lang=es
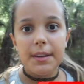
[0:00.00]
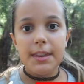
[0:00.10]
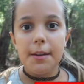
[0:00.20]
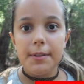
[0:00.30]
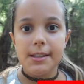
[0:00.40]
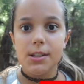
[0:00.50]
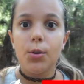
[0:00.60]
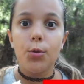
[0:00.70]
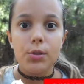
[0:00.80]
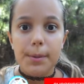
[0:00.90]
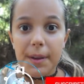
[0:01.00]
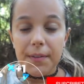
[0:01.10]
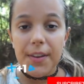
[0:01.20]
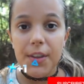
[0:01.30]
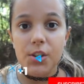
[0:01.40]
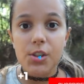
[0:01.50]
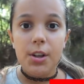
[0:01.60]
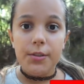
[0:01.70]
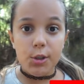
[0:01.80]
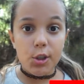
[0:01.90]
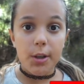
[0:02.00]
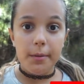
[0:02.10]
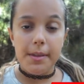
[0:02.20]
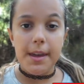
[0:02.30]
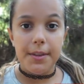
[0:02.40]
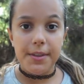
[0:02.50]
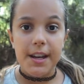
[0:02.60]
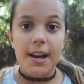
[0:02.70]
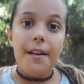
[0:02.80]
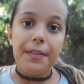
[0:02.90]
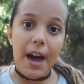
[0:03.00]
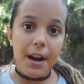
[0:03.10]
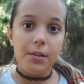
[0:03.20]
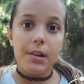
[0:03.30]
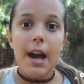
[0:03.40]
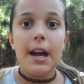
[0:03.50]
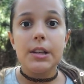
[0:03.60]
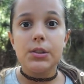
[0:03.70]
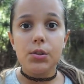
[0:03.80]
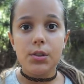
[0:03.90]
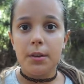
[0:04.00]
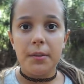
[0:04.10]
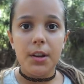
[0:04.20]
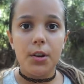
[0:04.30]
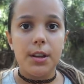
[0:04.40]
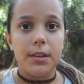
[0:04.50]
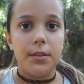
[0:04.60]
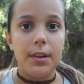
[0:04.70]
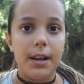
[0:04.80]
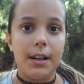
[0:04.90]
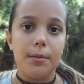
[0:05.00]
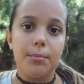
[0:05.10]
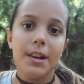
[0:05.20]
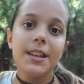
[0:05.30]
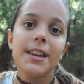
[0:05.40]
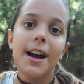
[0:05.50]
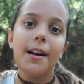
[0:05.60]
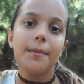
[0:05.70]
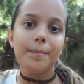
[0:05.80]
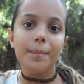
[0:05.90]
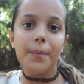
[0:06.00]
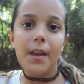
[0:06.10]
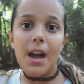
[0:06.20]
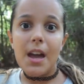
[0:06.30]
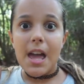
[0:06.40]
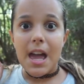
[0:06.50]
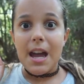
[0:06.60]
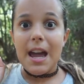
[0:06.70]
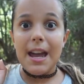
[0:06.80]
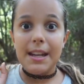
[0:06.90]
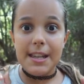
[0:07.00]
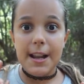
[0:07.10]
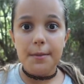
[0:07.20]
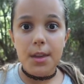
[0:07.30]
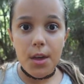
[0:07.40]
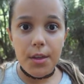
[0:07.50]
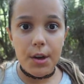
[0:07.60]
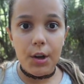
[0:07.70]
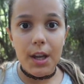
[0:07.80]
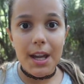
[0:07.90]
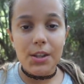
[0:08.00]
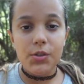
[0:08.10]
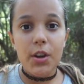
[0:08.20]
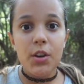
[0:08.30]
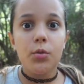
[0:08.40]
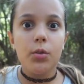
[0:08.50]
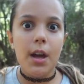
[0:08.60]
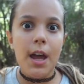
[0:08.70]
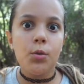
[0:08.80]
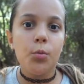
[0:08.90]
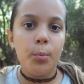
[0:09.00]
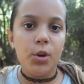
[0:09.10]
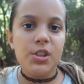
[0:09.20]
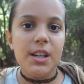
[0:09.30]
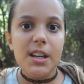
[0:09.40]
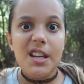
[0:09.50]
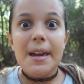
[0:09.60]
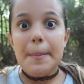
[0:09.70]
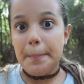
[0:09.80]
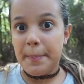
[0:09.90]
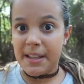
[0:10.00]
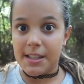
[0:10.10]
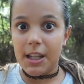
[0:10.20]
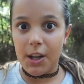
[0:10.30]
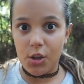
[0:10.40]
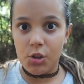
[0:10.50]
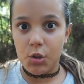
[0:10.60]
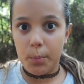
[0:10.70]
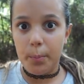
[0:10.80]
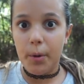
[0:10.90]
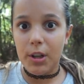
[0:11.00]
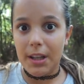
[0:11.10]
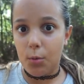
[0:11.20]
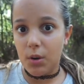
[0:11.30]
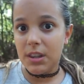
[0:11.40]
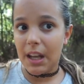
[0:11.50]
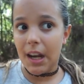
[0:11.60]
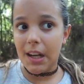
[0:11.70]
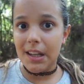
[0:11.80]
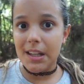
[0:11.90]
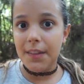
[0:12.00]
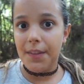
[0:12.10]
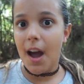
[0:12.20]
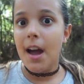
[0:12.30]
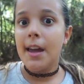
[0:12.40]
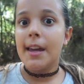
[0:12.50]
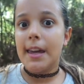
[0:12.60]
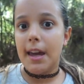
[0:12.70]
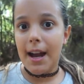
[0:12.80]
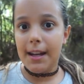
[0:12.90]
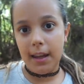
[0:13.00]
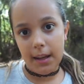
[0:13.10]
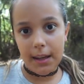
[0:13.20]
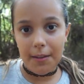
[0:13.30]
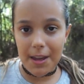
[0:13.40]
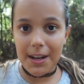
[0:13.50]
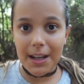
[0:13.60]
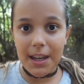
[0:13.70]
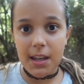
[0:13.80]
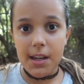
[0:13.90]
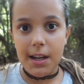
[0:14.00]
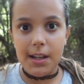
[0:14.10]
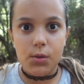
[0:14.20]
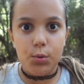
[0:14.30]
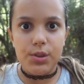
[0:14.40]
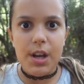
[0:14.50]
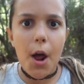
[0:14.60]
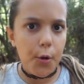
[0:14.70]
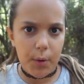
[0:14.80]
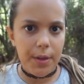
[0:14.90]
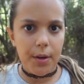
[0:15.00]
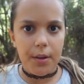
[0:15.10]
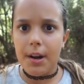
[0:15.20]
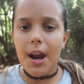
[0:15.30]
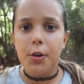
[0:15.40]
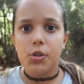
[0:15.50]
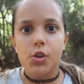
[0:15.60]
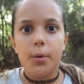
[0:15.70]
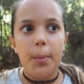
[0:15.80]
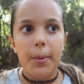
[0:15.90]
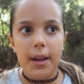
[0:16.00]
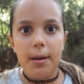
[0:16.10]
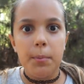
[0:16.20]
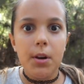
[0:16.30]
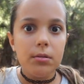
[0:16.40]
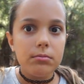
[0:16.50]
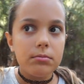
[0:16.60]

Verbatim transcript: vez que veis uno de mis vídeos, no os olvidéis de darle un like, suscribiros y activar la campanita. En el vídeo de hoy estoy en un, bosque misterioso, porque cuenta la leyenda que alguien que viene aquí escucha ruidos raros, como por ejemplo